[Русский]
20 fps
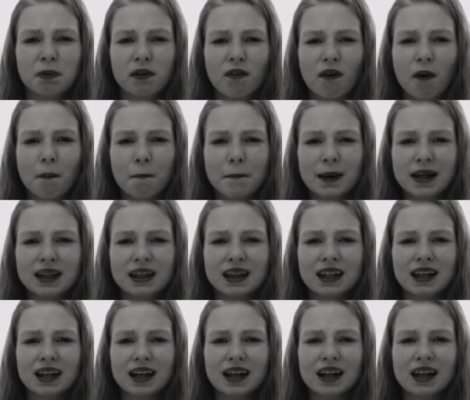
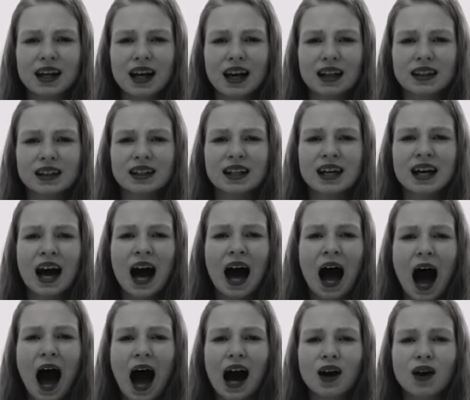первобытных лет,
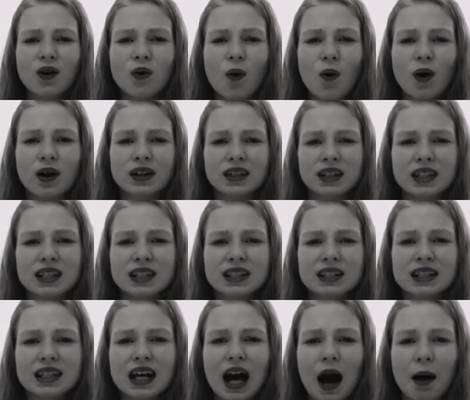огонь
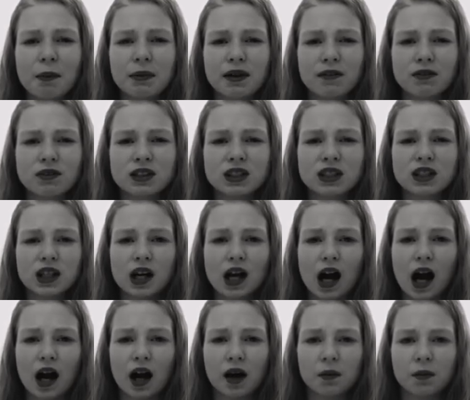из камня
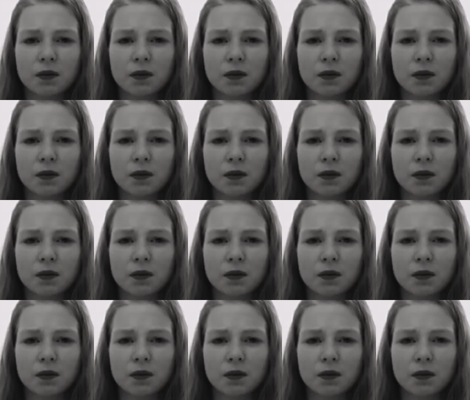высекаем.